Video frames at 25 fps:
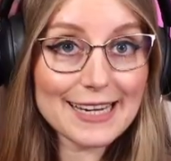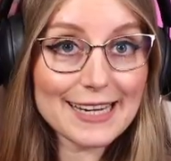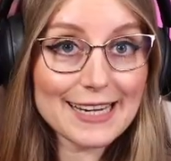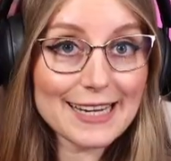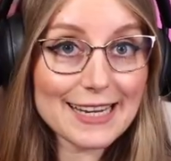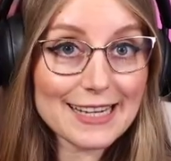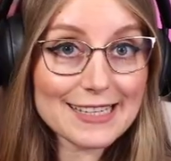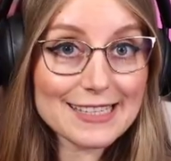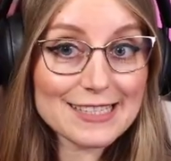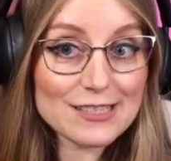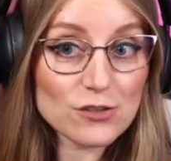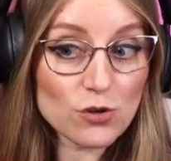
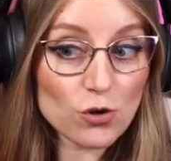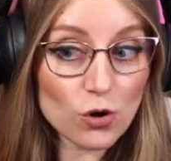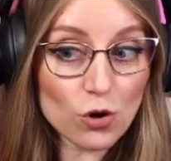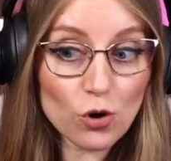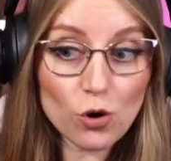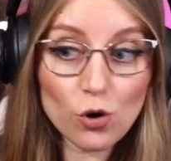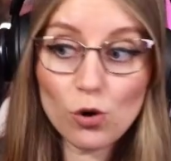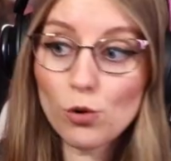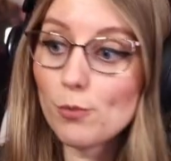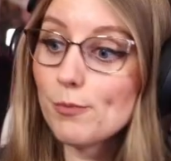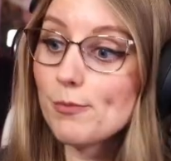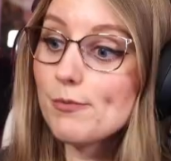let's
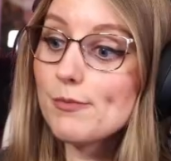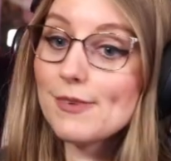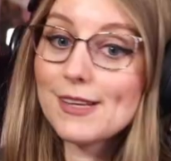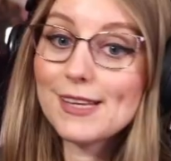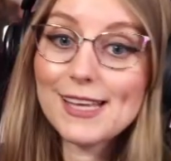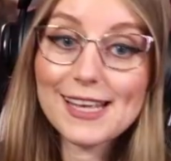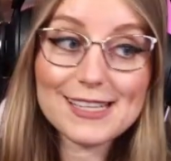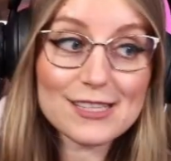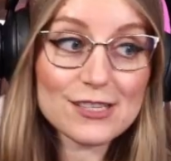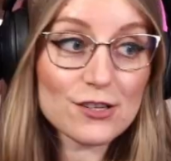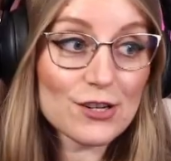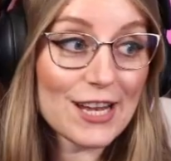go.
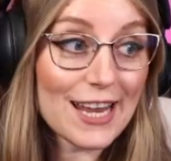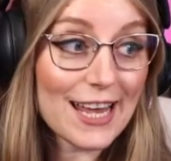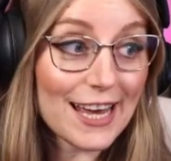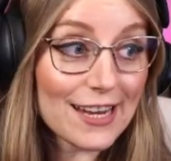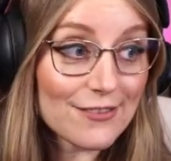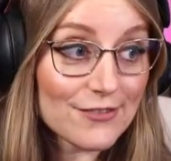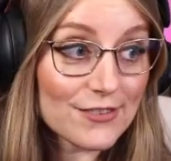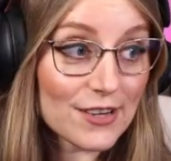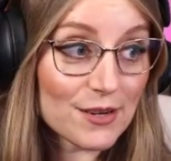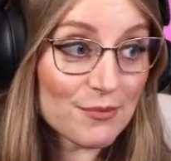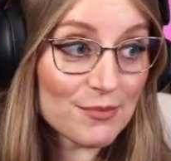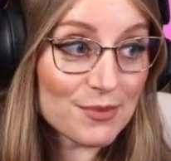Jetzt
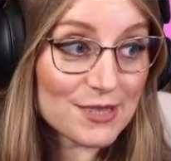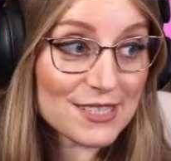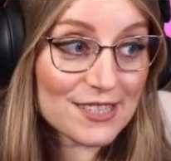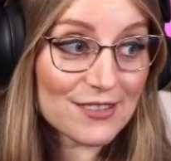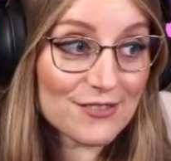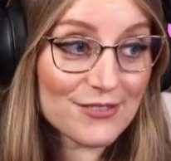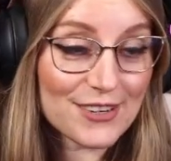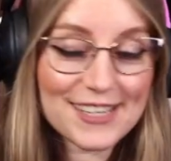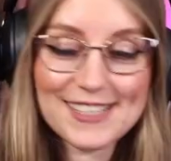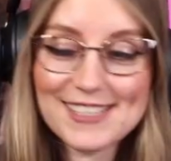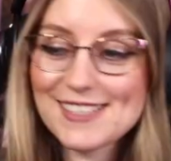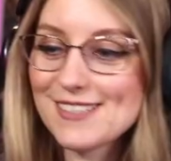lernen wir ein
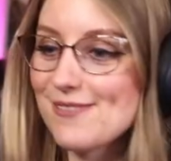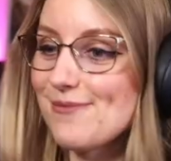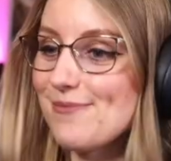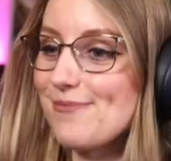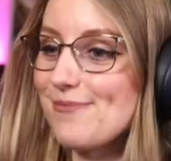bisschen was.